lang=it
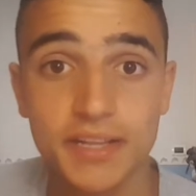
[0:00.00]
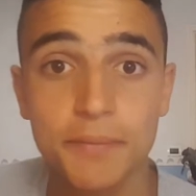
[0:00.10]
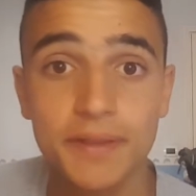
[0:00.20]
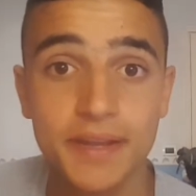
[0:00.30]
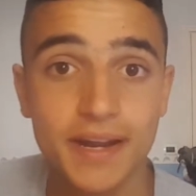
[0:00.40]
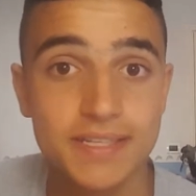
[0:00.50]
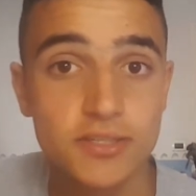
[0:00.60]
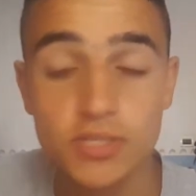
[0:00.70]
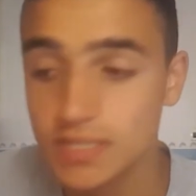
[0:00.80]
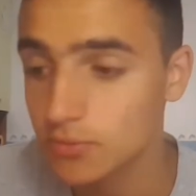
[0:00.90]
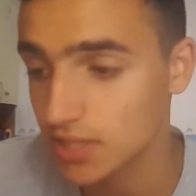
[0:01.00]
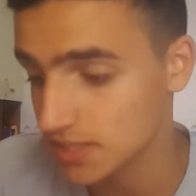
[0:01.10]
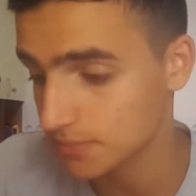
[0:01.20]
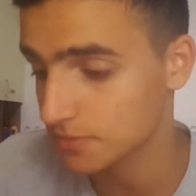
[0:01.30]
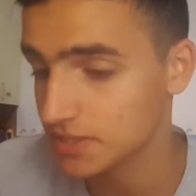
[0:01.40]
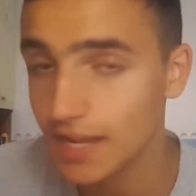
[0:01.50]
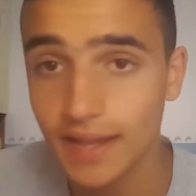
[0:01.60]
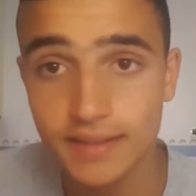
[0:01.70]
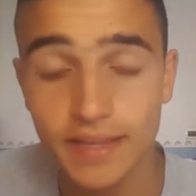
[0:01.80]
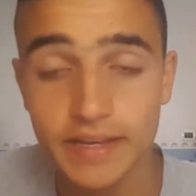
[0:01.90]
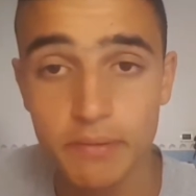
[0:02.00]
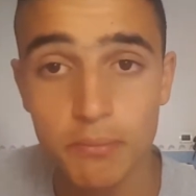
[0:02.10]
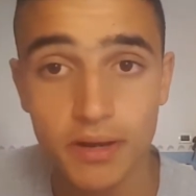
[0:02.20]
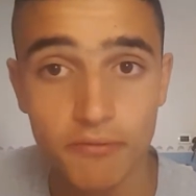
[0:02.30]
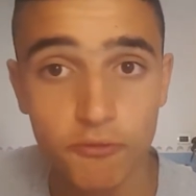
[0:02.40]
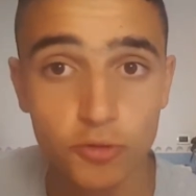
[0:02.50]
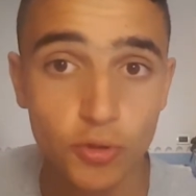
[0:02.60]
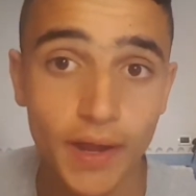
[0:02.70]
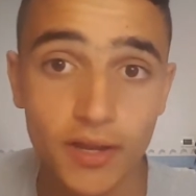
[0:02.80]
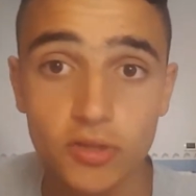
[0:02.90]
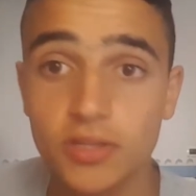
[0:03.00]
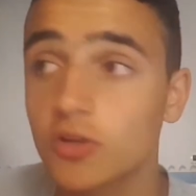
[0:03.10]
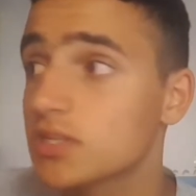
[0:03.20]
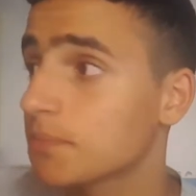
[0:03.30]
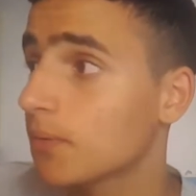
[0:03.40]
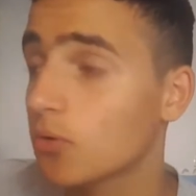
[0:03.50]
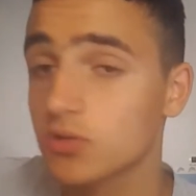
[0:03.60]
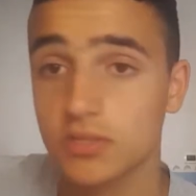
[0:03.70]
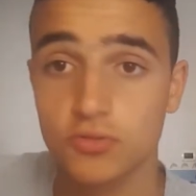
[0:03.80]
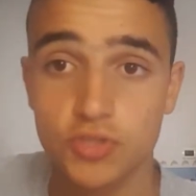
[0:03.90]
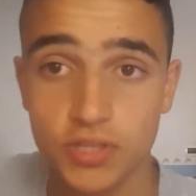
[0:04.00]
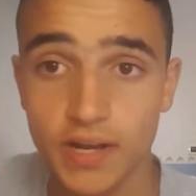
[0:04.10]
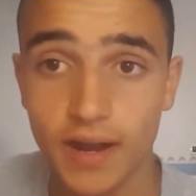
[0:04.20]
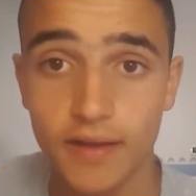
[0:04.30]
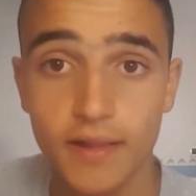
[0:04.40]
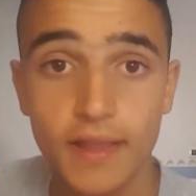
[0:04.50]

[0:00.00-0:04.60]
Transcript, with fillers: altrimenti ragazzi noi siamo senza presidente, andiamo in mano al fondo Elliott e non sappiamo cosa succederà.